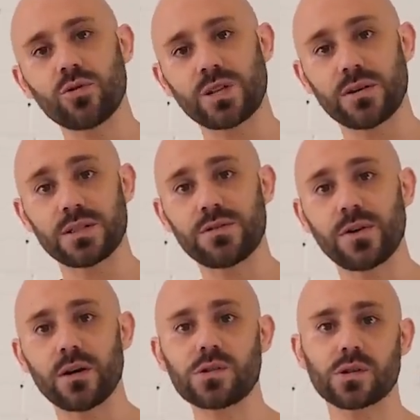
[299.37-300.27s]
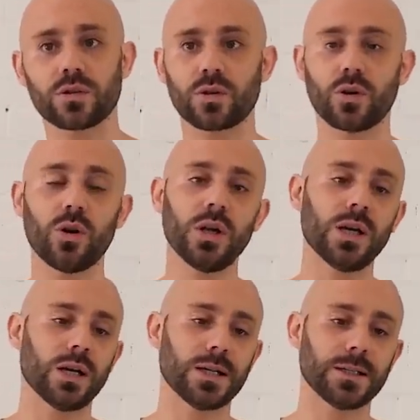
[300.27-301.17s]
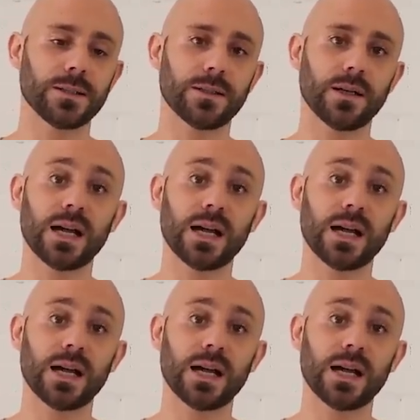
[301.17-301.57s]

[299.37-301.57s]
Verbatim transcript: il y a une différence entre euh,